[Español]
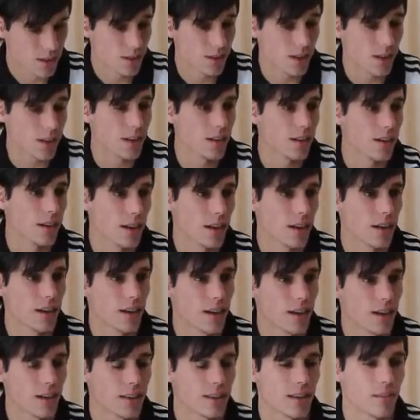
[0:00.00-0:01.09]
Sí,
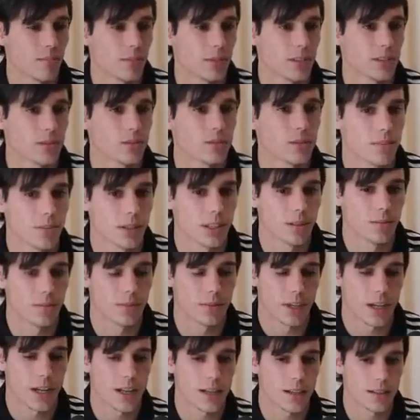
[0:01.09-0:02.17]
eh, esta es mi segunda
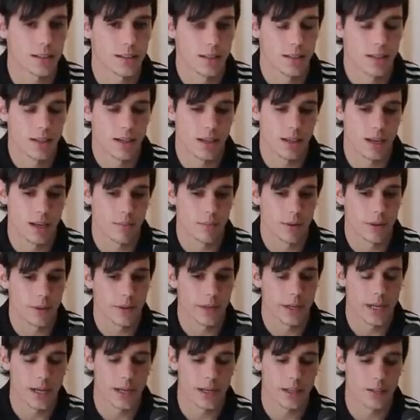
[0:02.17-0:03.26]
pretemporada. En la
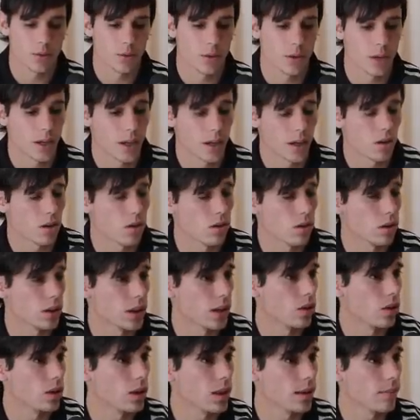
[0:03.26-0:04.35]
primera estuve con
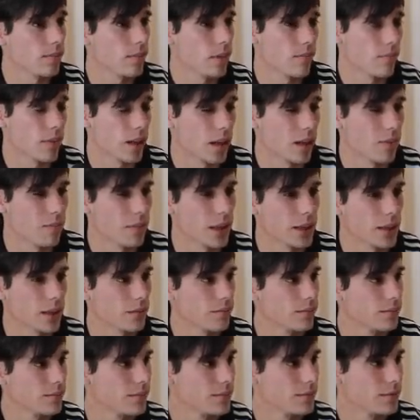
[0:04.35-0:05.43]
JJ en Mar ¿Salvaste
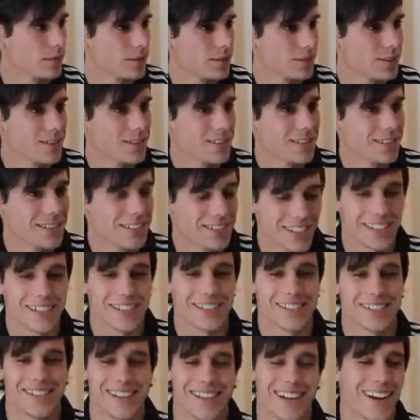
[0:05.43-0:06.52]
el pelo? Sí,
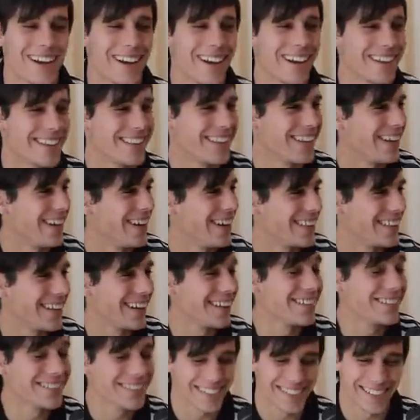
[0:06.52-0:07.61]
este, este
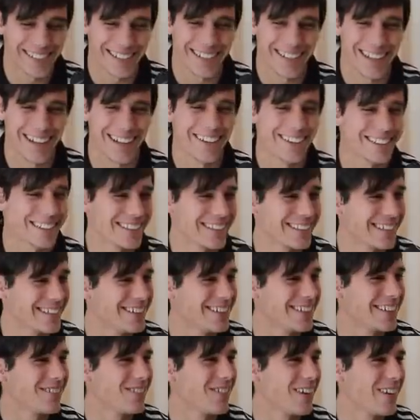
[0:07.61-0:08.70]
año sí. La vez
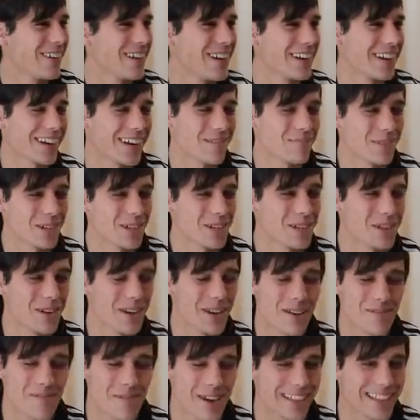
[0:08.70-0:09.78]
anterior me habían rapado y me
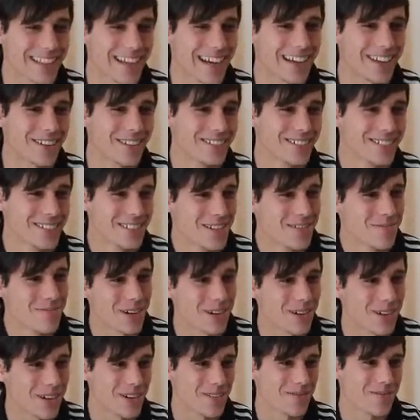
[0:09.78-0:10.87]
habían matado.
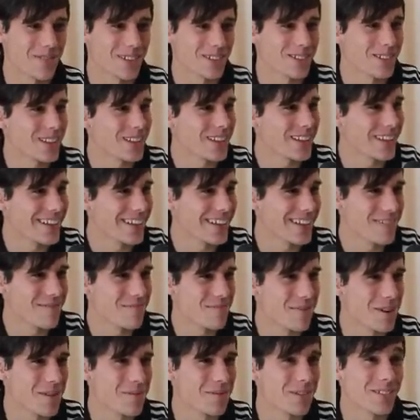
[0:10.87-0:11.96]
Pero bueno, por suerte
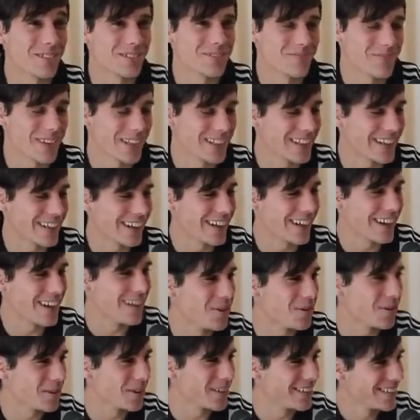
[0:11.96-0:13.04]
podemos mantener
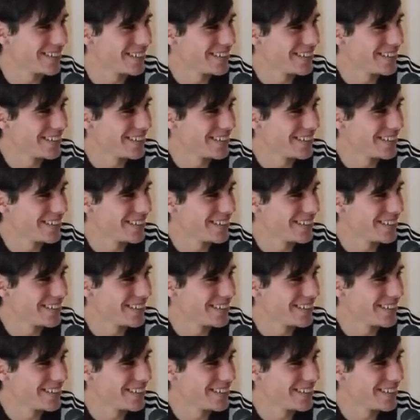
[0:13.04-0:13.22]
el look.